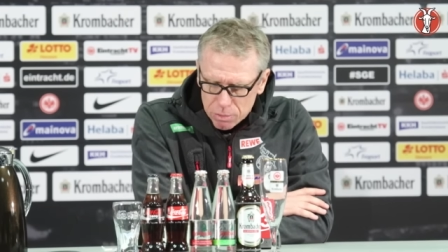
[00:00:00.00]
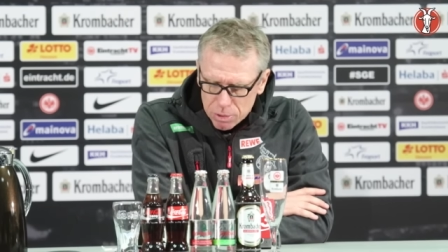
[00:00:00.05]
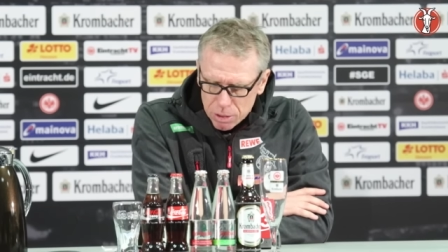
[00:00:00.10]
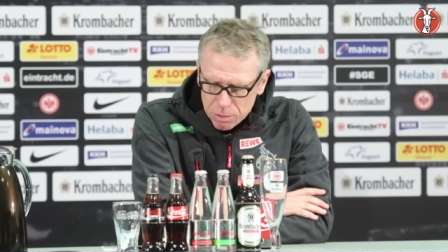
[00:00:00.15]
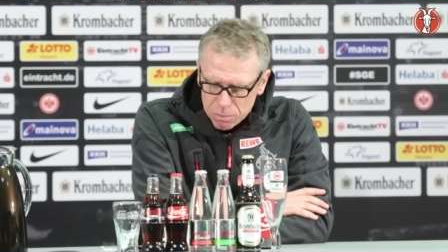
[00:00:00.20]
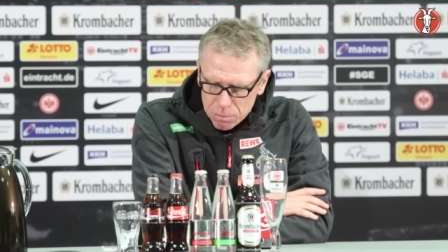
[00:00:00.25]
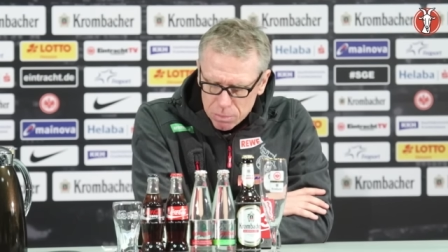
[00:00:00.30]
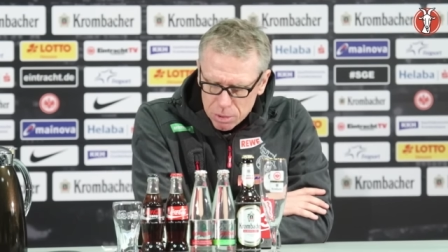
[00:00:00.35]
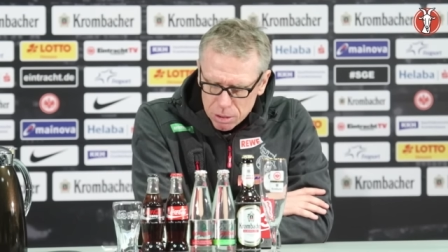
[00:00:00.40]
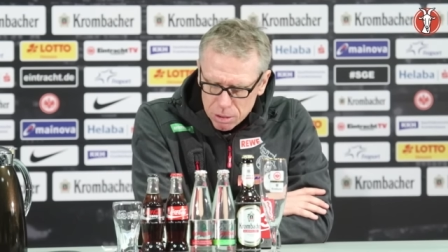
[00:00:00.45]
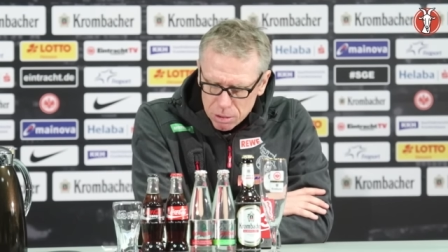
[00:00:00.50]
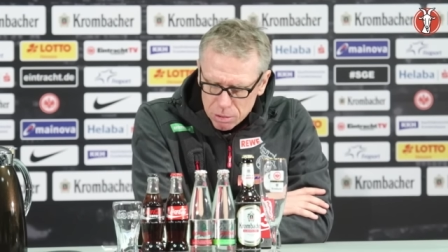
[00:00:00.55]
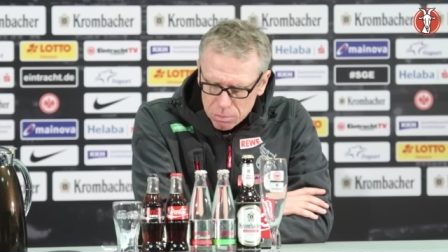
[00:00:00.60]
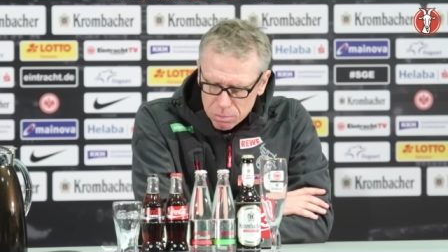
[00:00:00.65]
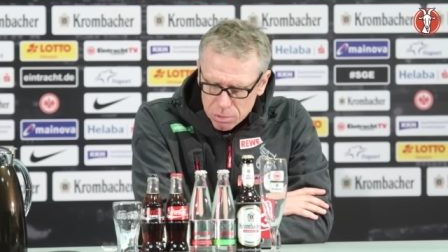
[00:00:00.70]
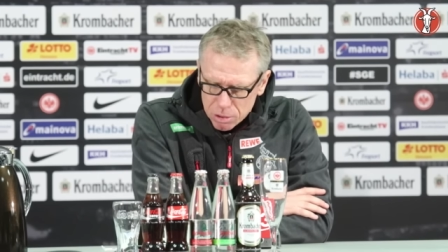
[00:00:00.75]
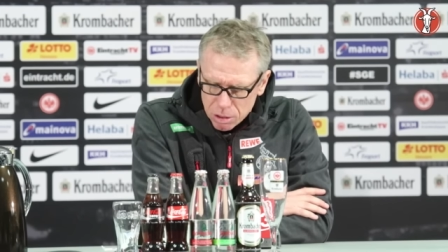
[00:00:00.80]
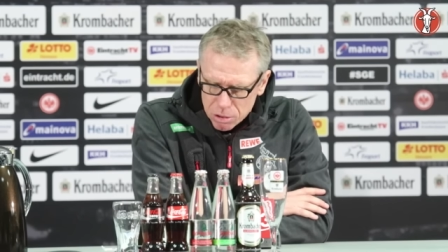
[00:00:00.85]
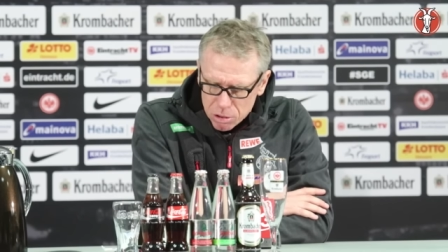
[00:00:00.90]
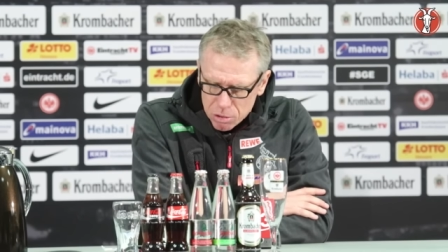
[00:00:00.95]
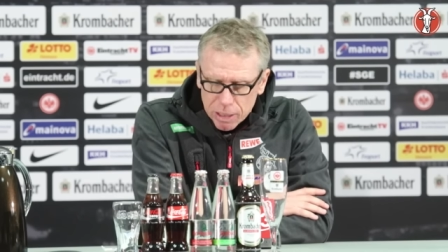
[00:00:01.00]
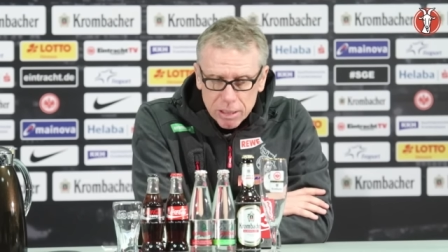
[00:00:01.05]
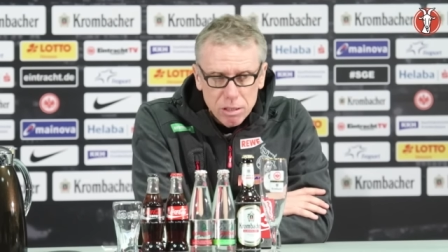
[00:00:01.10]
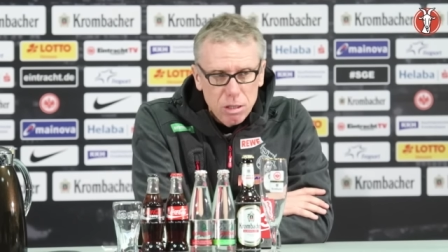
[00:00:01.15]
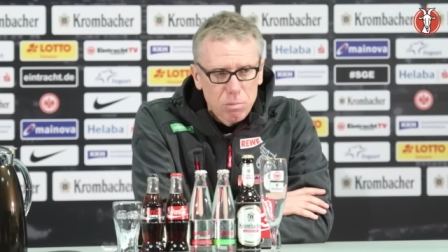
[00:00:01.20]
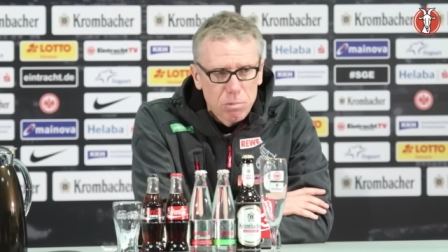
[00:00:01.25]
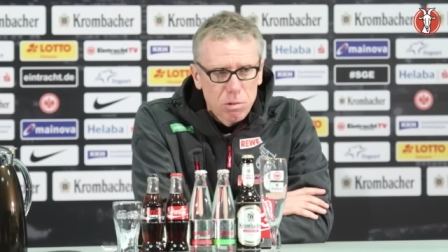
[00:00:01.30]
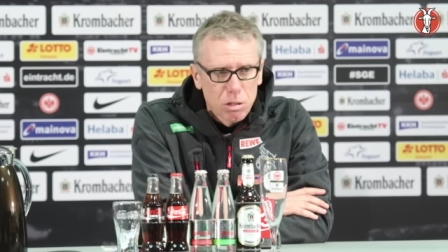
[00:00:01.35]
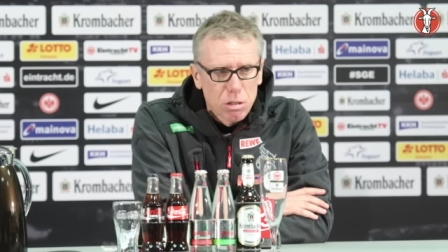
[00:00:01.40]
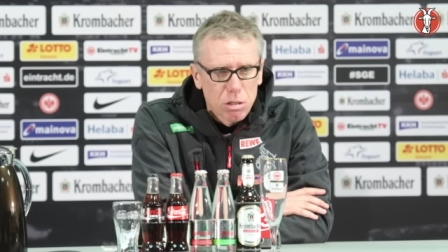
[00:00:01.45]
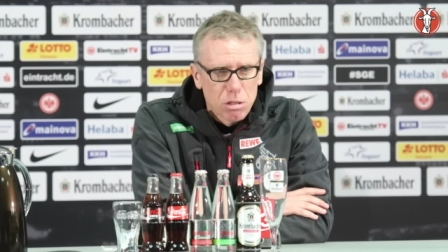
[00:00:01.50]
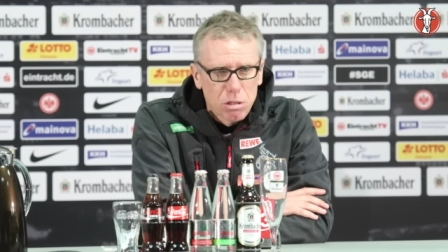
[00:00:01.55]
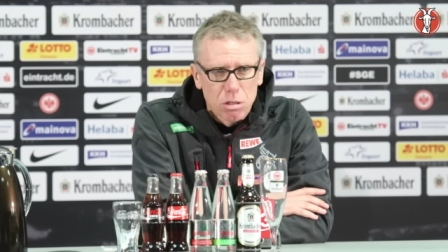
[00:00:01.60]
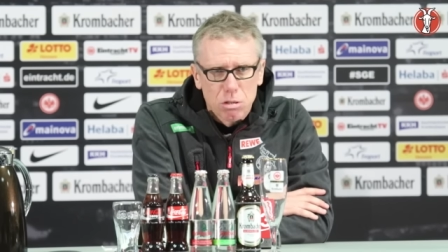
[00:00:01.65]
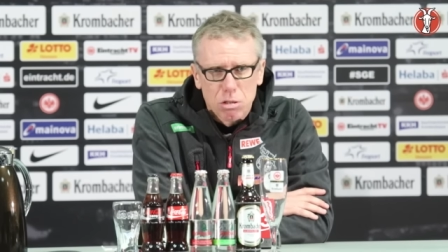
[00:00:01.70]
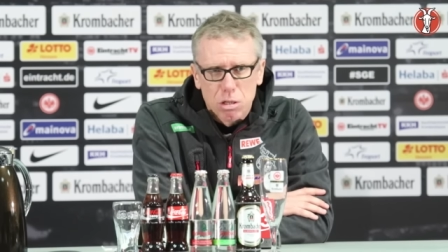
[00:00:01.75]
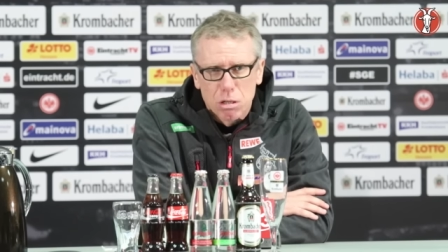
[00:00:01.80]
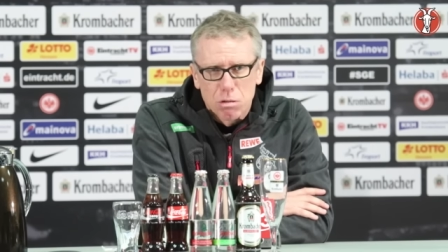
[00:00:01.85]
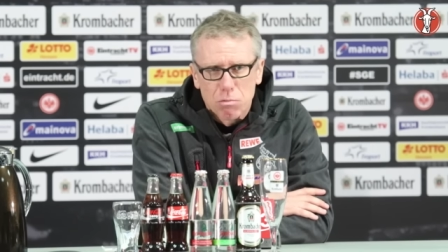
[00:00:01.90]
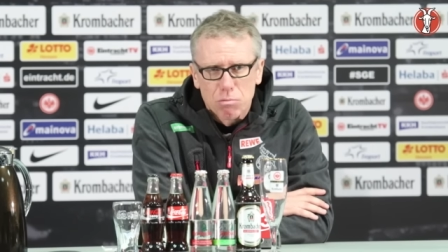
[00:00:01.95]
Wir haben äh, dann zweite Halbzeit das
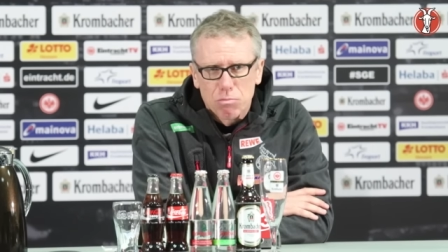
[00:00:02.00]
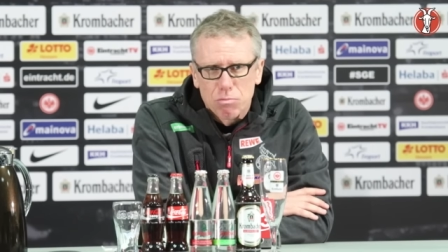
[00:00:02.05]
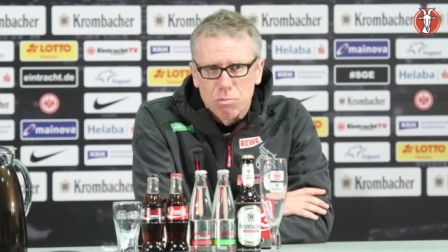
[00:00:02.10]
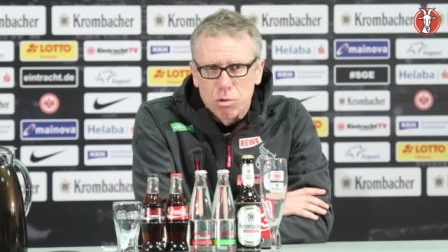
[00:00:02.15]
gesehen,